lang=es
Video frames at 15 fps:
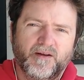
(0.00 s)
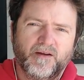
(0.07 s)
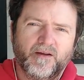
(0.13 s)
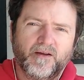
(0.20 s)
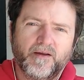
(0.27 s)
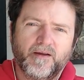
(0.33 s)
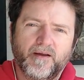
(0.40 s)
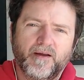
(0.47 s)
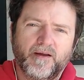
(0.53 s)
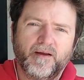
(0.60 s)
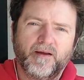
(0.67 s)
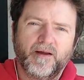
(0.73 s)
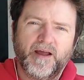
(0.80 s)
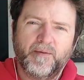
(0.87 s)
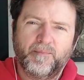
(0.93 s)

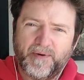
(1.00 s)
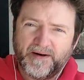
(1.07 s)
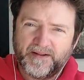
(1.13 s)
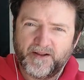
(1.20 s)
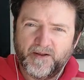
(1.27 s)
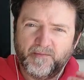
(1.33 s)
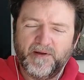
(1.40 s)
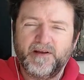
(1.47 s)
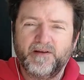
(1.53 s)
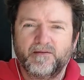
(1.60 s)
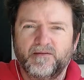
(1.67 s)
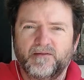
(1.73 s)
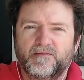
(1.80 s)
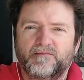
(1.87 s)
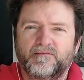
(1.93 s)
Eh, es parte de
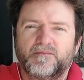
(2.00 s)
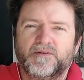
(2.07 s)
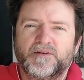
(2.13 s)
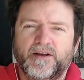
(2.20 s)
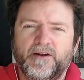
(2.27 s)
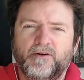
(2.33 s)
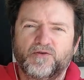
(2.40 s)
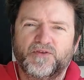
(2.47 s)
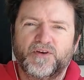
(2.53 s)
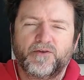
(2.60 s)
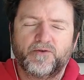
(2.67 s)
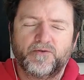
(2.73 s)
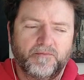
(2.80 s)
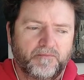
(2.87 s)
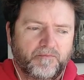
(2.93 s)
mí ser
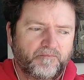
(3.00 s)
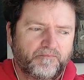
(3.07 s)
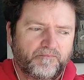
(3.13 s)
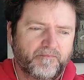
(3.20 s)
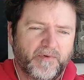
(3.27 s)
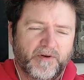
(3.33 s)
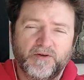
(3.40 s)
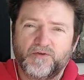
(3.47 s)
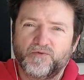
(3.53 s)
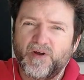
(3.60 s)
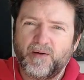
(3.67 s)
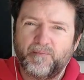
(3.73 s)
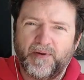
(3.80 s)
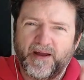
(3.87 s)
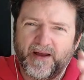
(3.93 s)
ilustrador, pero es
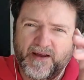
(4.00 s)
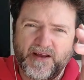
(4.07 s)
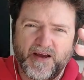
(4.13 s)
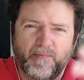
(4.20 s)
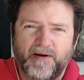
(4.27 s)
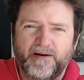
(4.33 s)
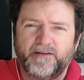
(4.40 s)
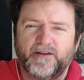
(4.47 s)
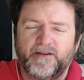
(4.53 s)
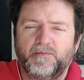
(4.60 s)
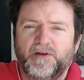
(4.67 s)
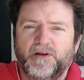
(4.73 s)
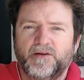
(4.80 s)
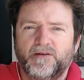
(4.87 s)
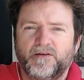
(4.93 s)
una pequeña parte de
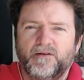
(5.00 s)
mí.